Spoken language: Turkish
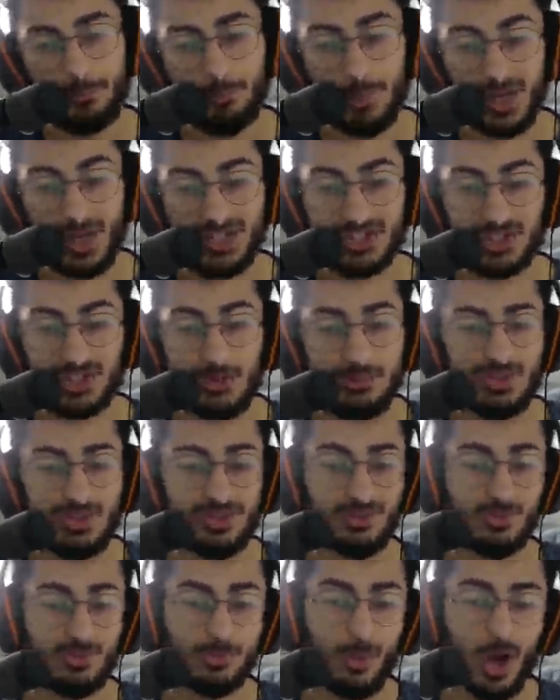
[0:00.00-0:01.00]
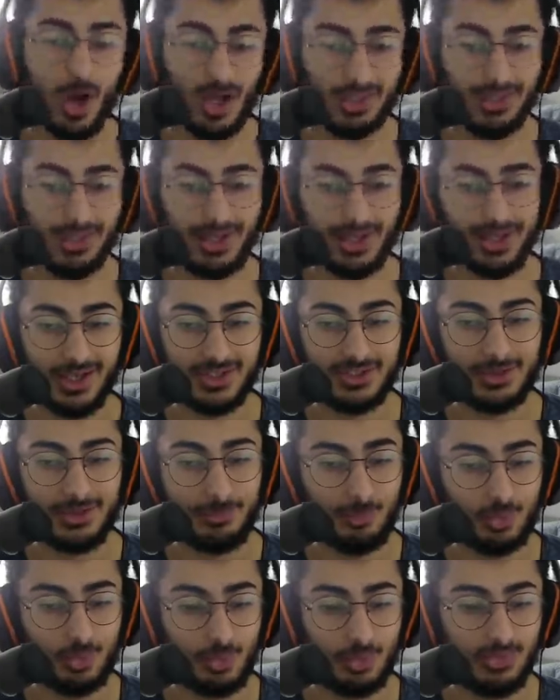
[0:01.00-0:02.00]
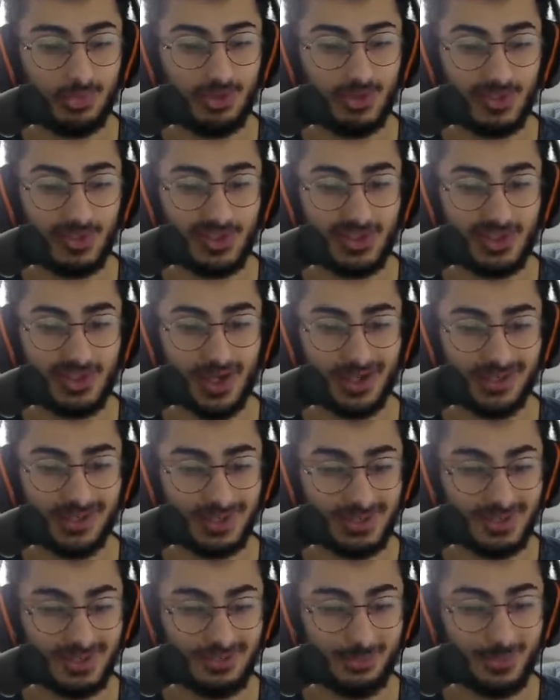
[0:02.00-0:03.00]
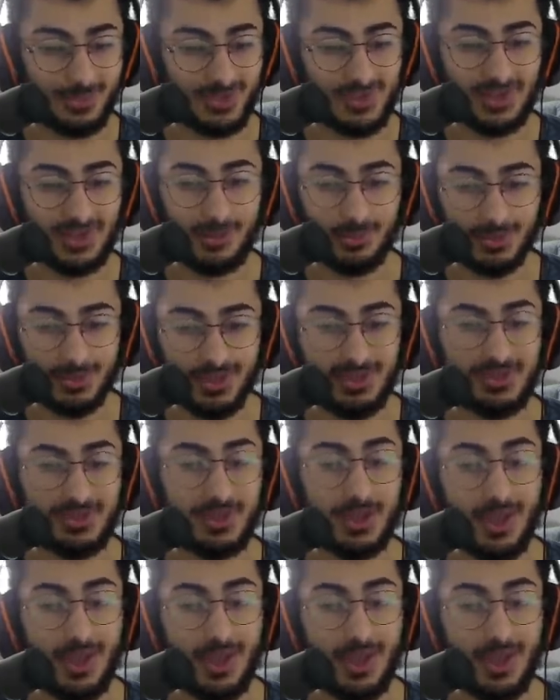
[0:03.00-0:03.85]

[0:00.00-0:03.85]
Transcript: Başka bir pahalı araçla bunun hız karşılaştırmasını yapacağız.